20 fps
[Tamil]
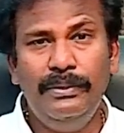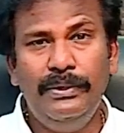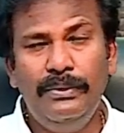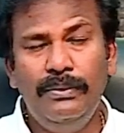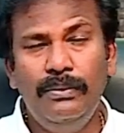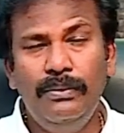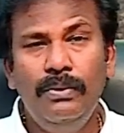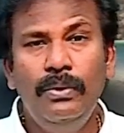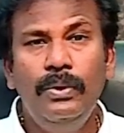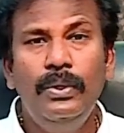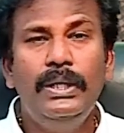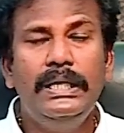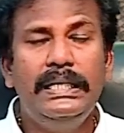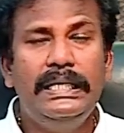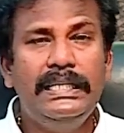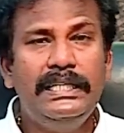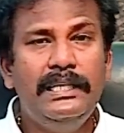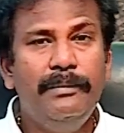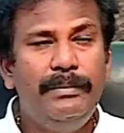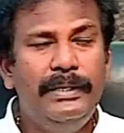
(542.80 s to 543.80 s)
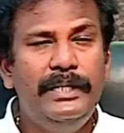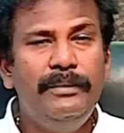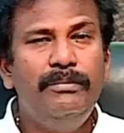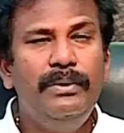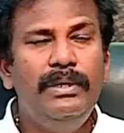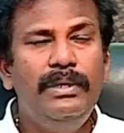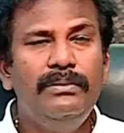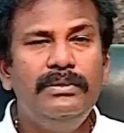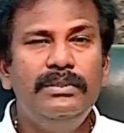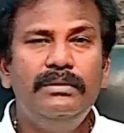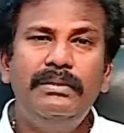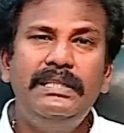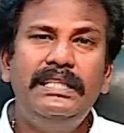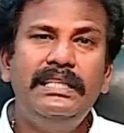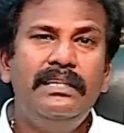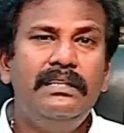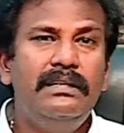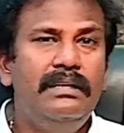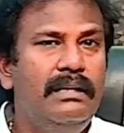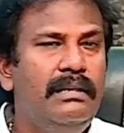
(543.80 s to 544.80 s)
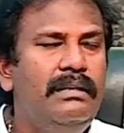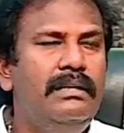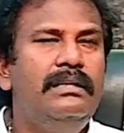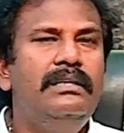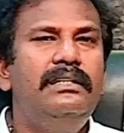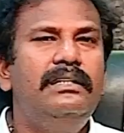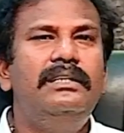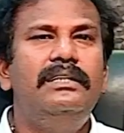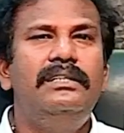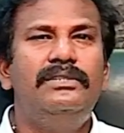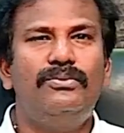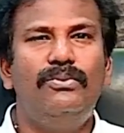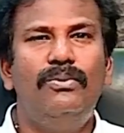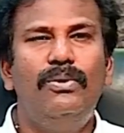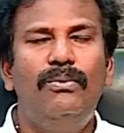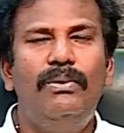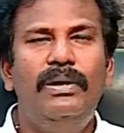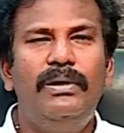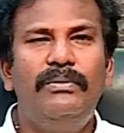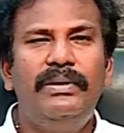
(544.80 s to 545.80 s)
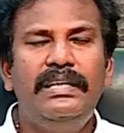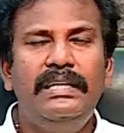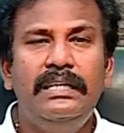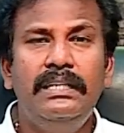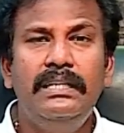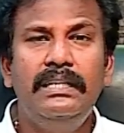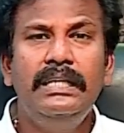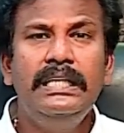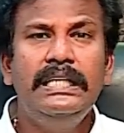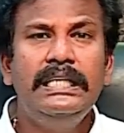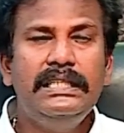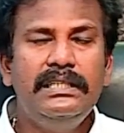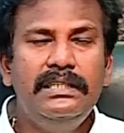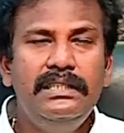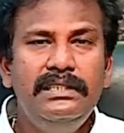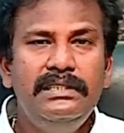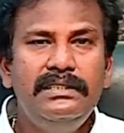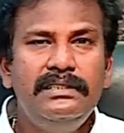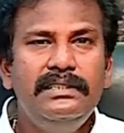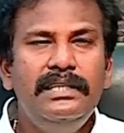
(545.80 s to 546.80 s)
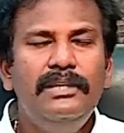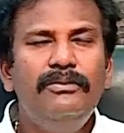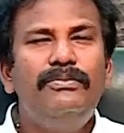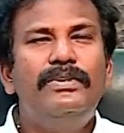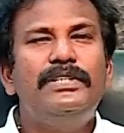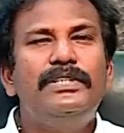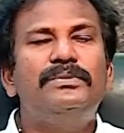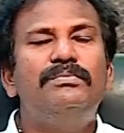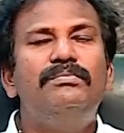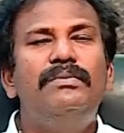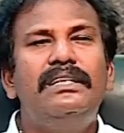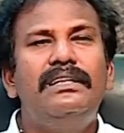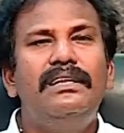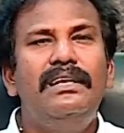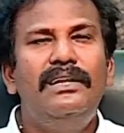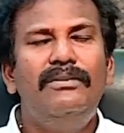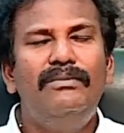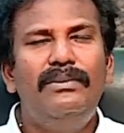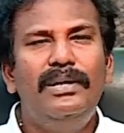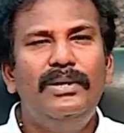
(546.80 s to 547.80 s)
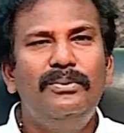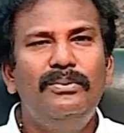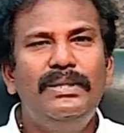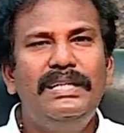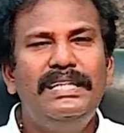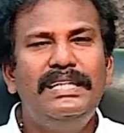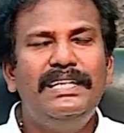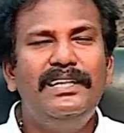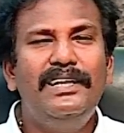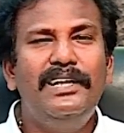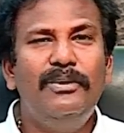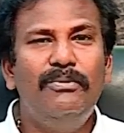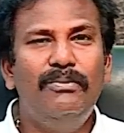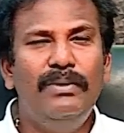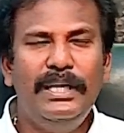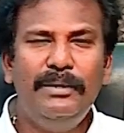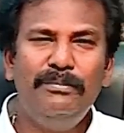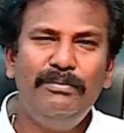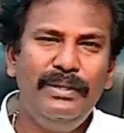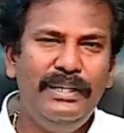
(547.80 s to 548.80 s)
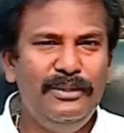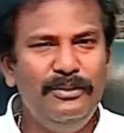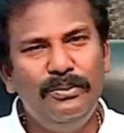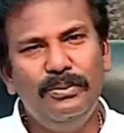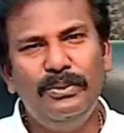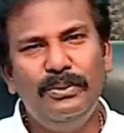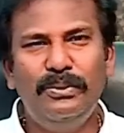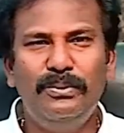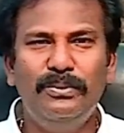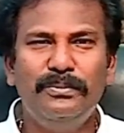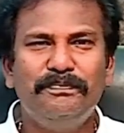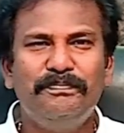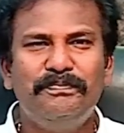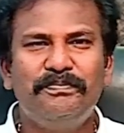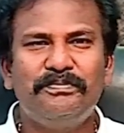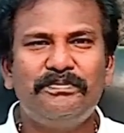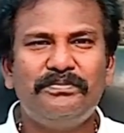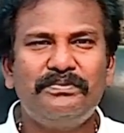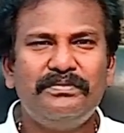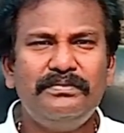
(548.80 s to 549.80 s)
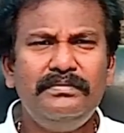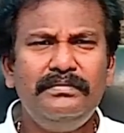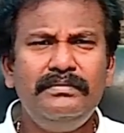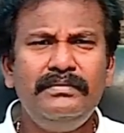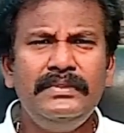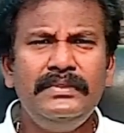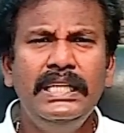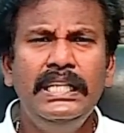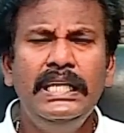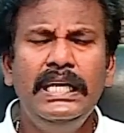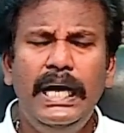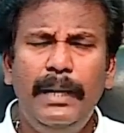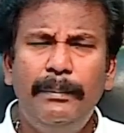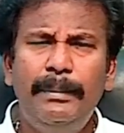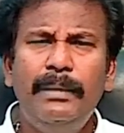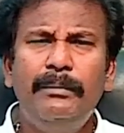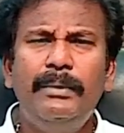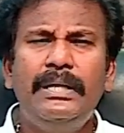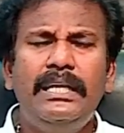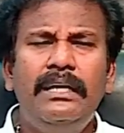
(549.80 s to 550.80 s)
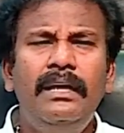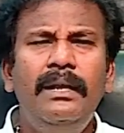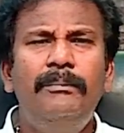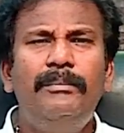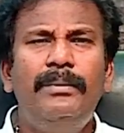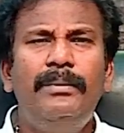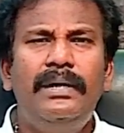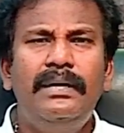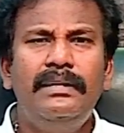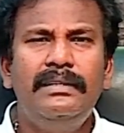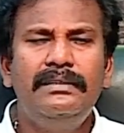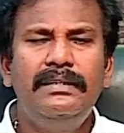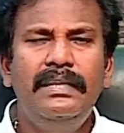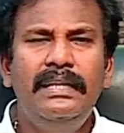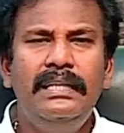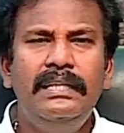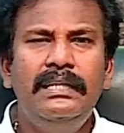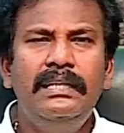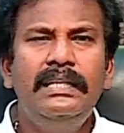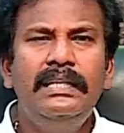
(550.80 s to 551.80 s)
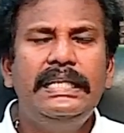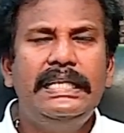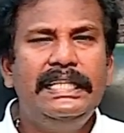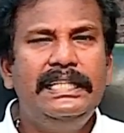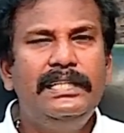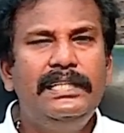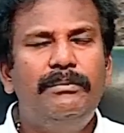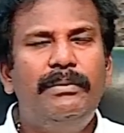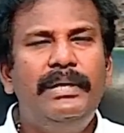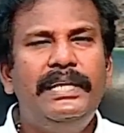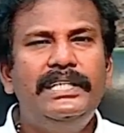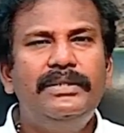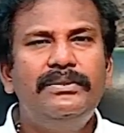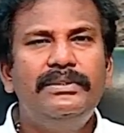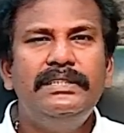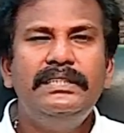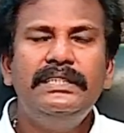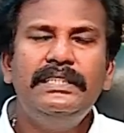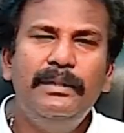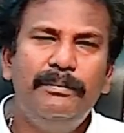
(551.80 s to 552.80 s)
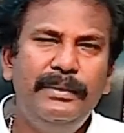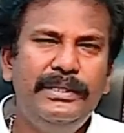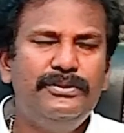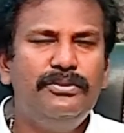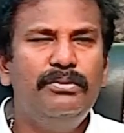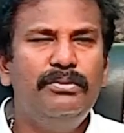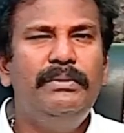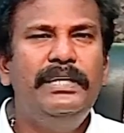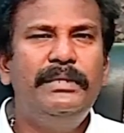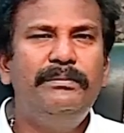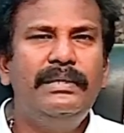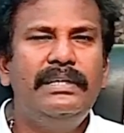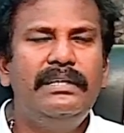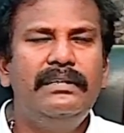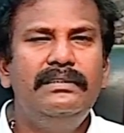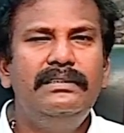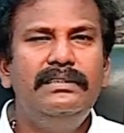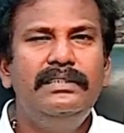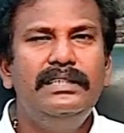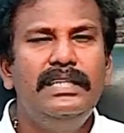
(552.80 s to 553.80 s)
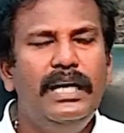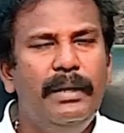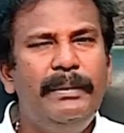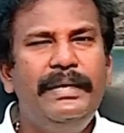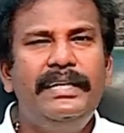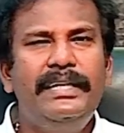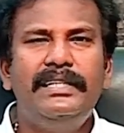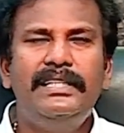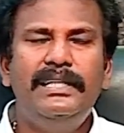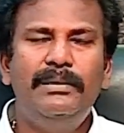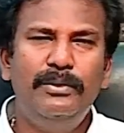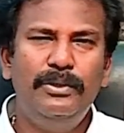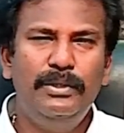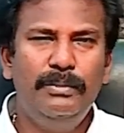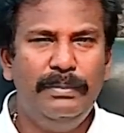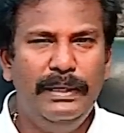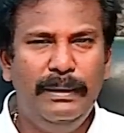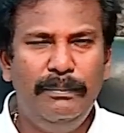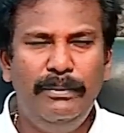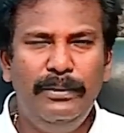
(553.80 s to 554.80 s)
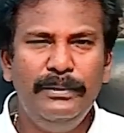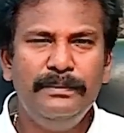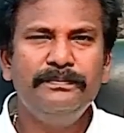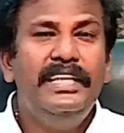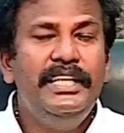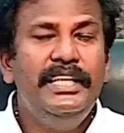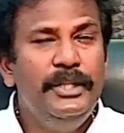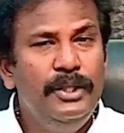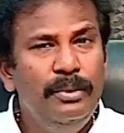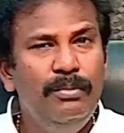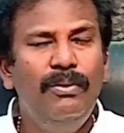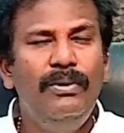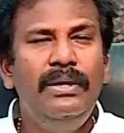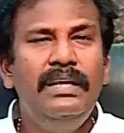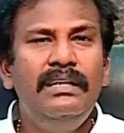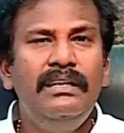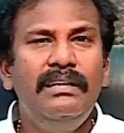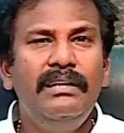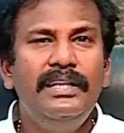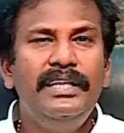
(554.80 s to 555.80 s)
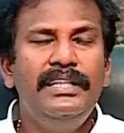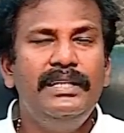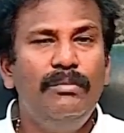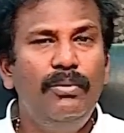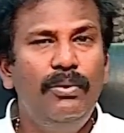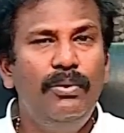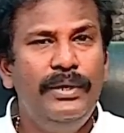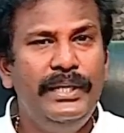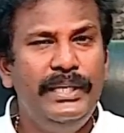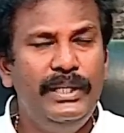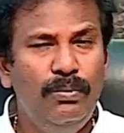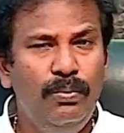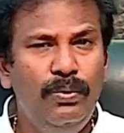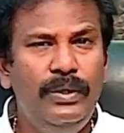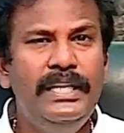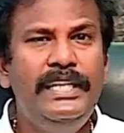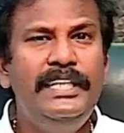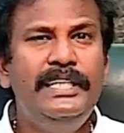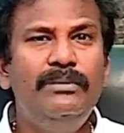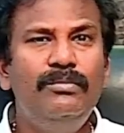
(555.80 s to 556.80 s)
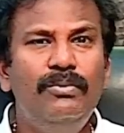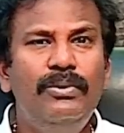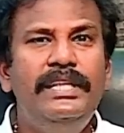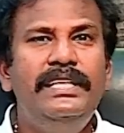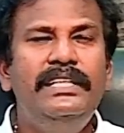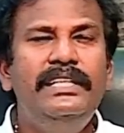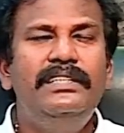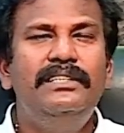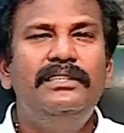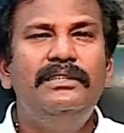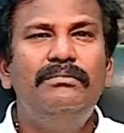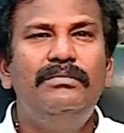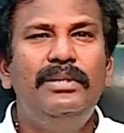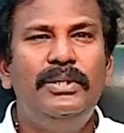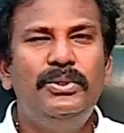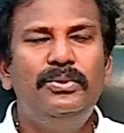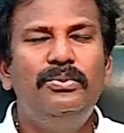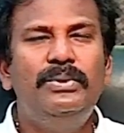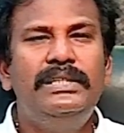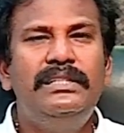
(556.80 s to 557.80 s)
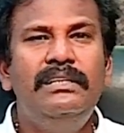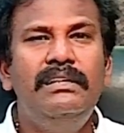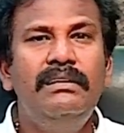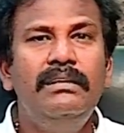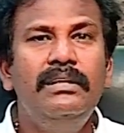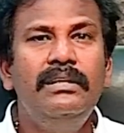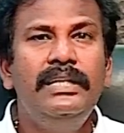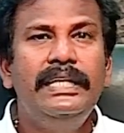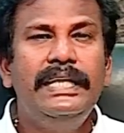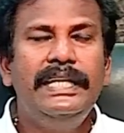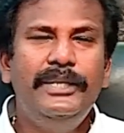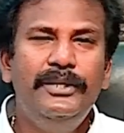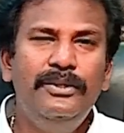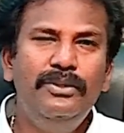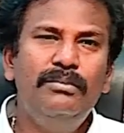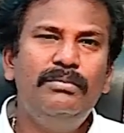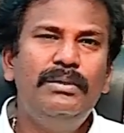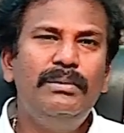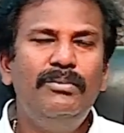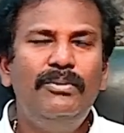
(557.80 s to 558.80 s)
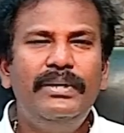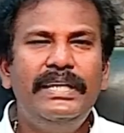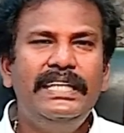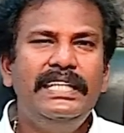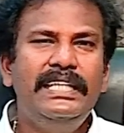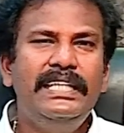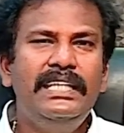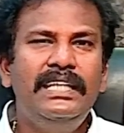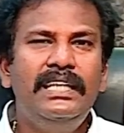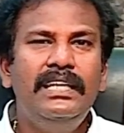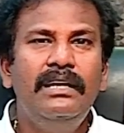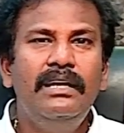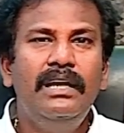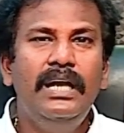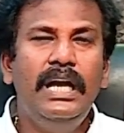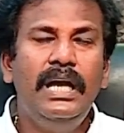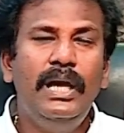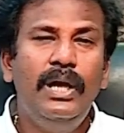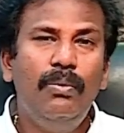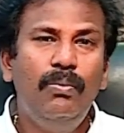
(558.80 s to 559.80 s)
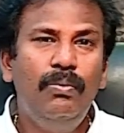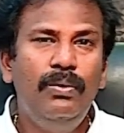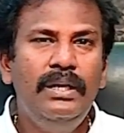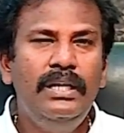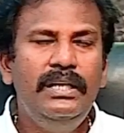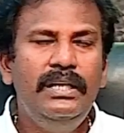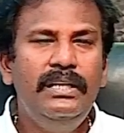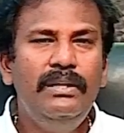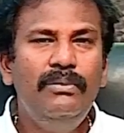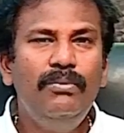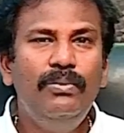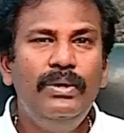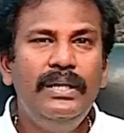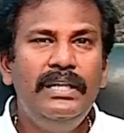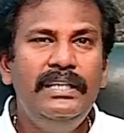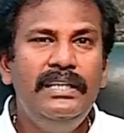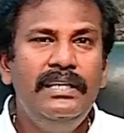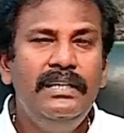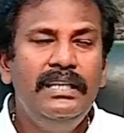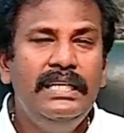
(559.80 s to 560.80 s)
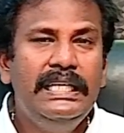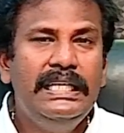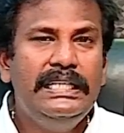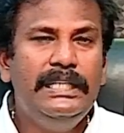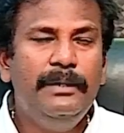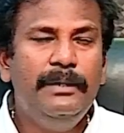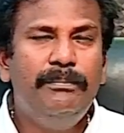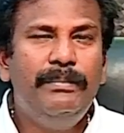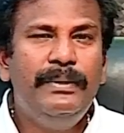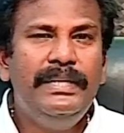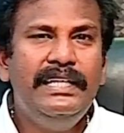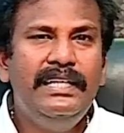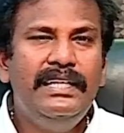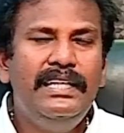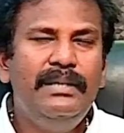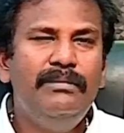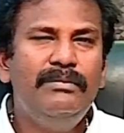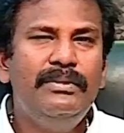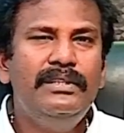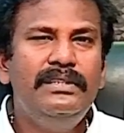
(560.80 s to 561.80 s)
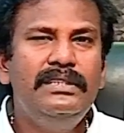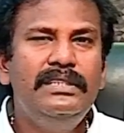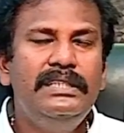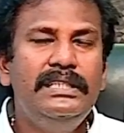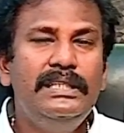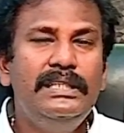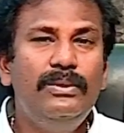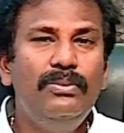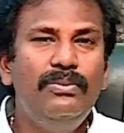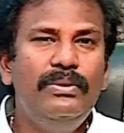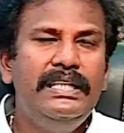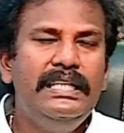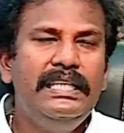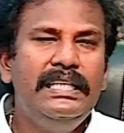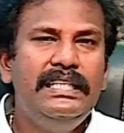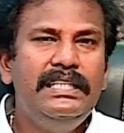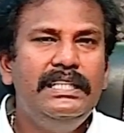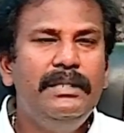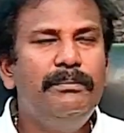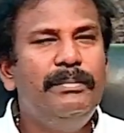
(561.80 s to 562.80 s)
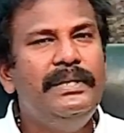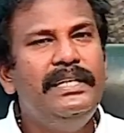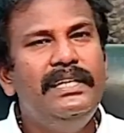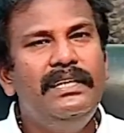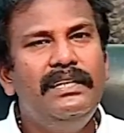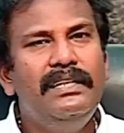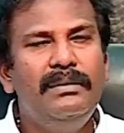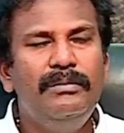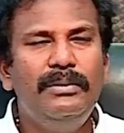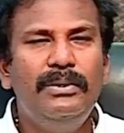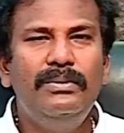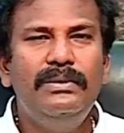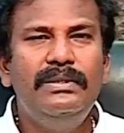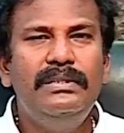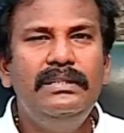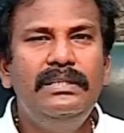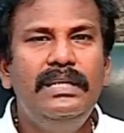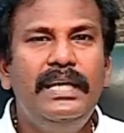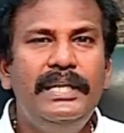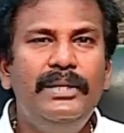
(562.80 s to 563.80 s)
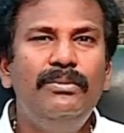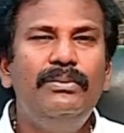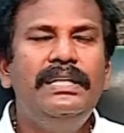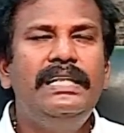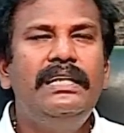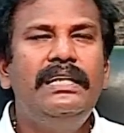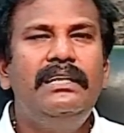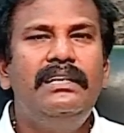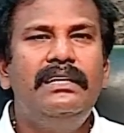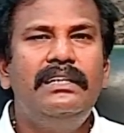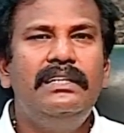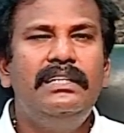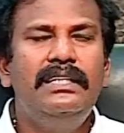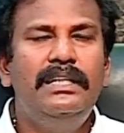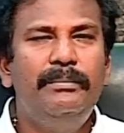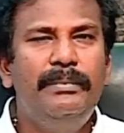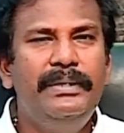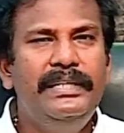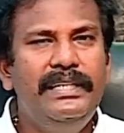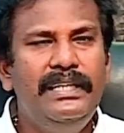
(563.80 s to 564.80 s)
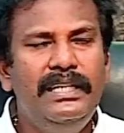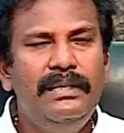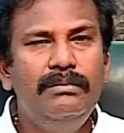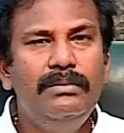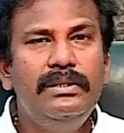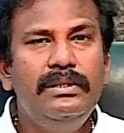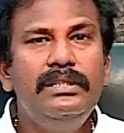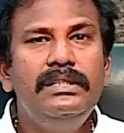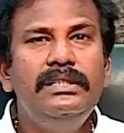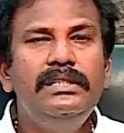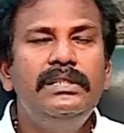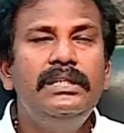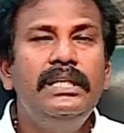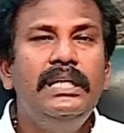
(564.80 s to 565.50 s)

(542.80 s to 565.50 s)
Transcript: போயிடும் நீங்கள் படிப்பில் வந்து பார்த்திங்கன்னா நல்ல ஸ்கோர் வாங்குவீங்க ஈஸியாக ஃபஸ்ட் மார்க்கெல்லாம் வாங்குவதற்கான வாய்ப்புகள் அது கொடுக்கும் அப்போ நம்ம கால் பாதத்தில் இந்த பாயிண்டை வந்து எப்படி ஸ்டிமுலேட் பண்ணுறது அப்படின்றத நம்ம வந்து பார்ப்போம் இதுபோல் நம்மளுடைய உடலின் மொழி மருத்துவத்தில் இன்னும் நம்மளுடைய உடல் உடலில் எப்படியெல்லாம் வந்து நோய்களை எப்படியெல்லாம் நமக்கு வந்து அறிகுறிகளாக எப்படியெல்லாம் வந்து